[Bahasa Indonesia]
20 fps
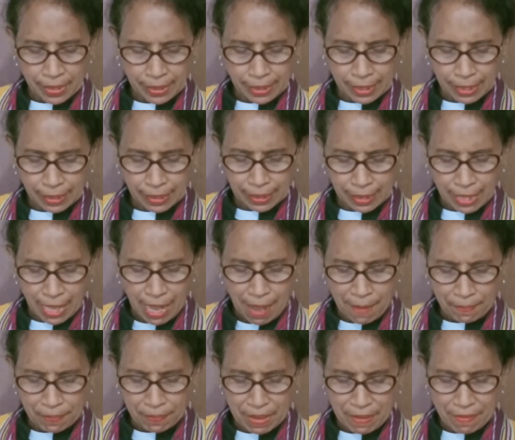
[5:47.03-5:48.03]

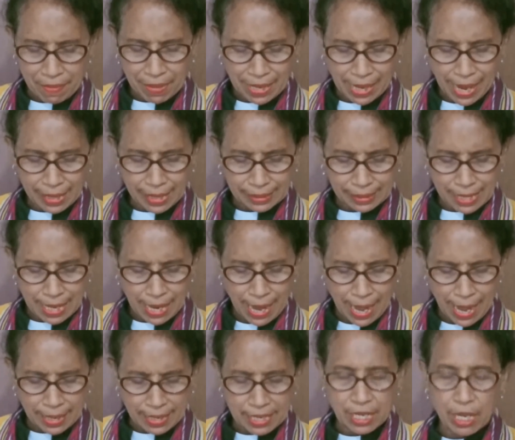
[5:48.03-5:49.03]
tetapi
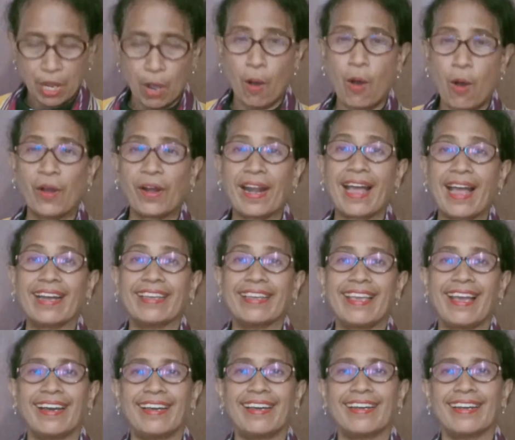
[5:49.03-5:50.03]
mengasihani orang
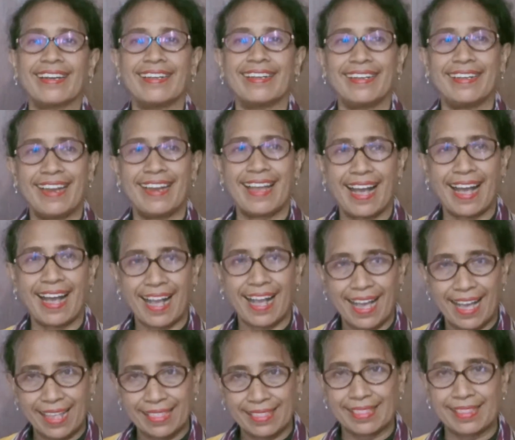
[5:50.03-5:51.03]
yang rendah
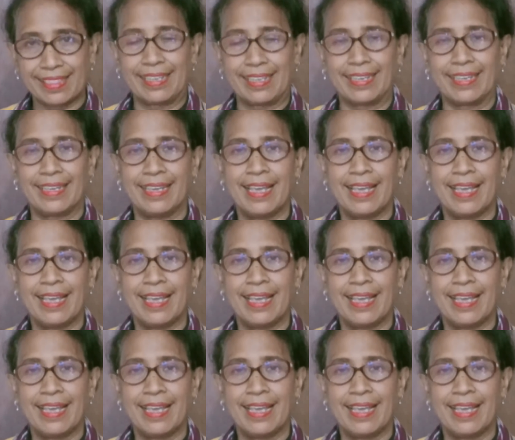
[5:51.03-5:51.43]
hati.